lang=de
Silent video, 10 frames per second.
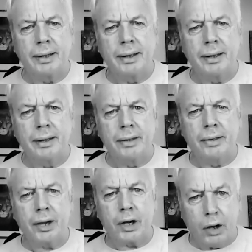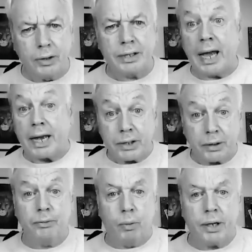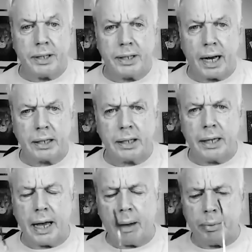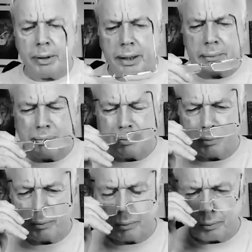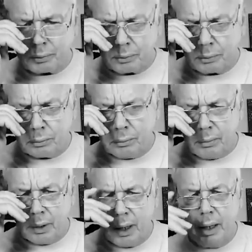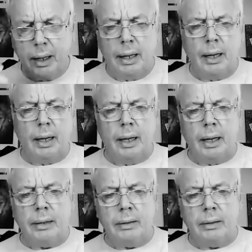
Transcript: nun möchte ich das, worüber ich hier spreche, in den Kontext dessen stellen, was tatsächlich geschieht.